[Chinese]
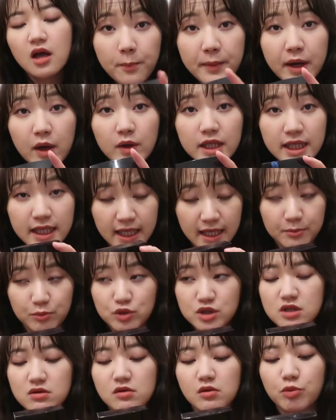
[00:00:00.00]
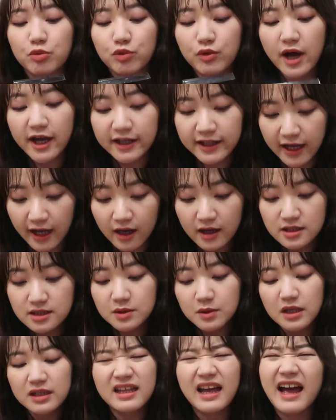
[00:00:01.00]
没有贴不是因为我不爱它，而
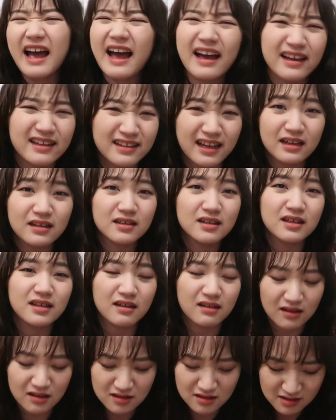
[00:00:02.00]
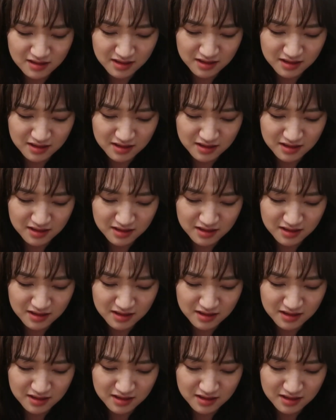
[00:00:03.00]
是因为它太难贴了，